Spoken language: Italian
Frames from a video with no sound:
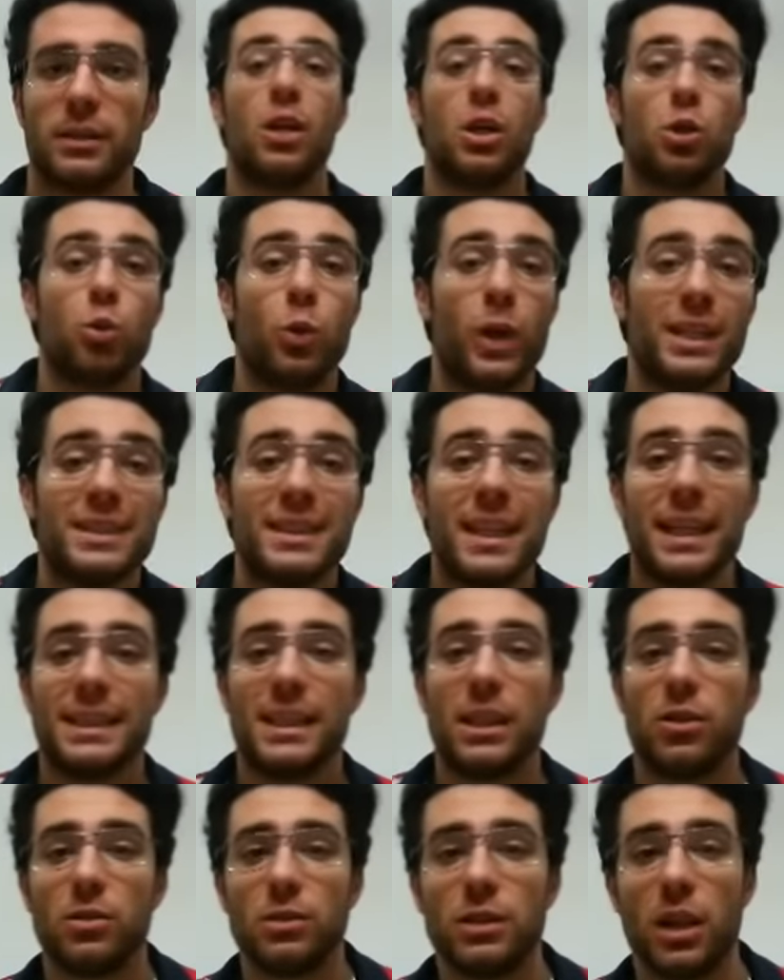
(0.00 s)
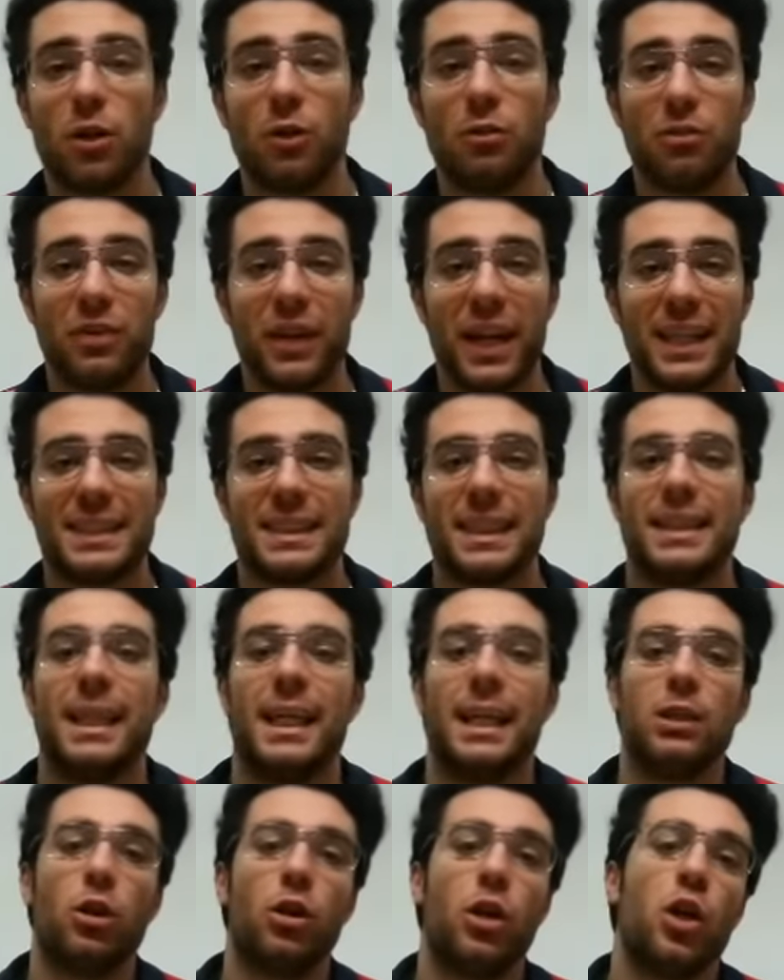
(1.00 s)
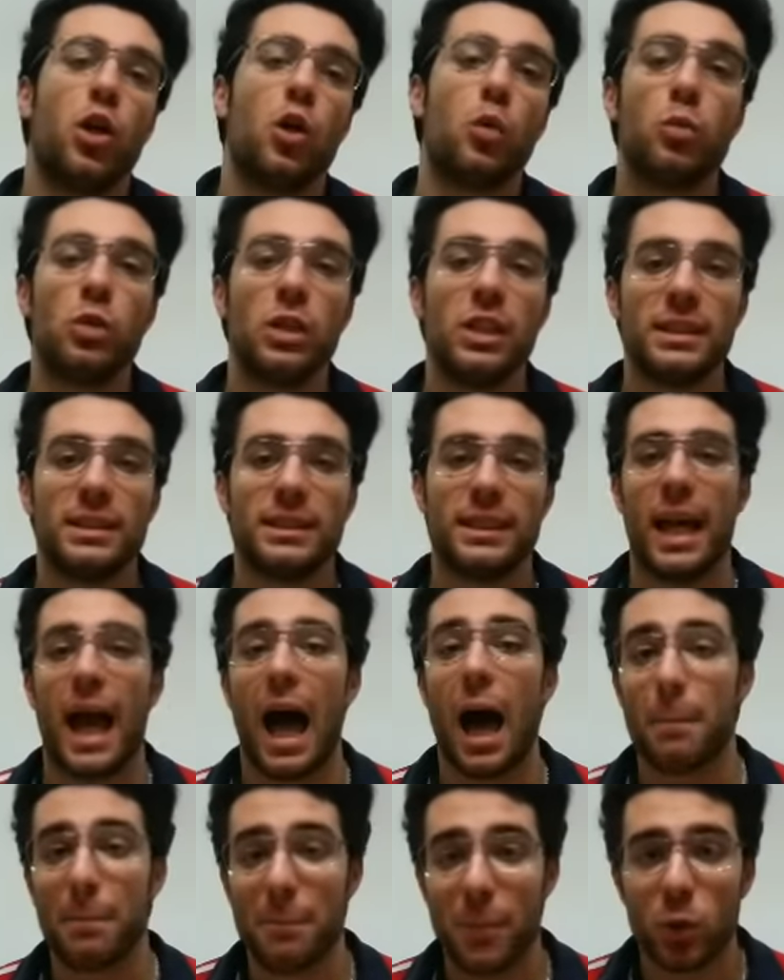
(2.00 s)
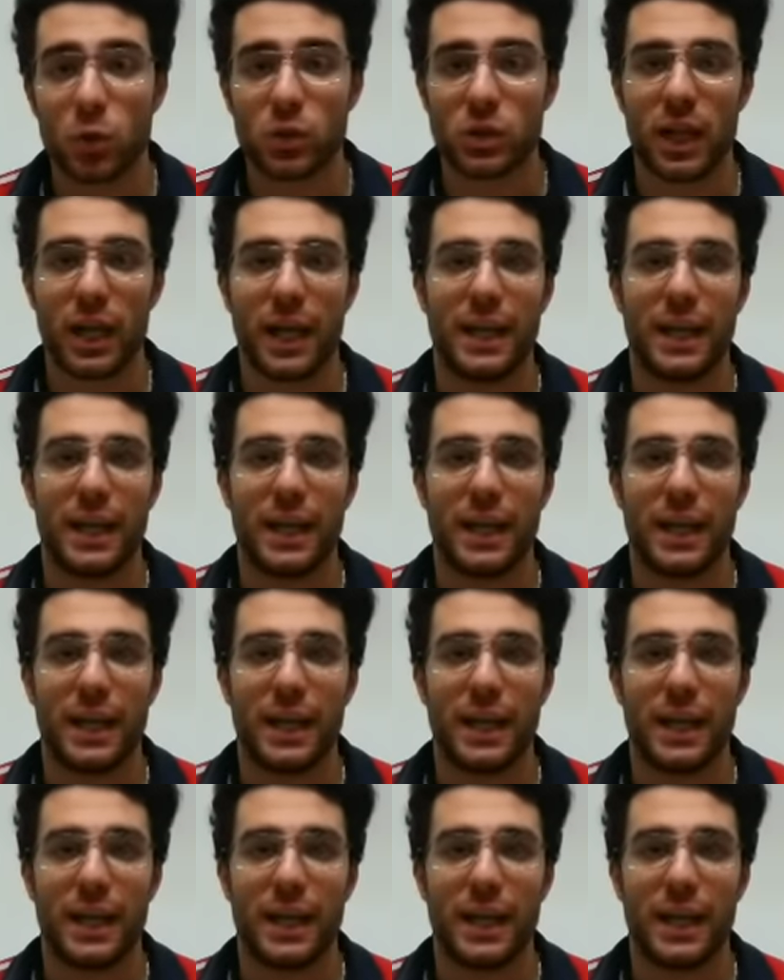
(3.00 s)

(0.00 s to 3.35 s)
Durante la seconda conferenza delle donne comuniste a Mosca,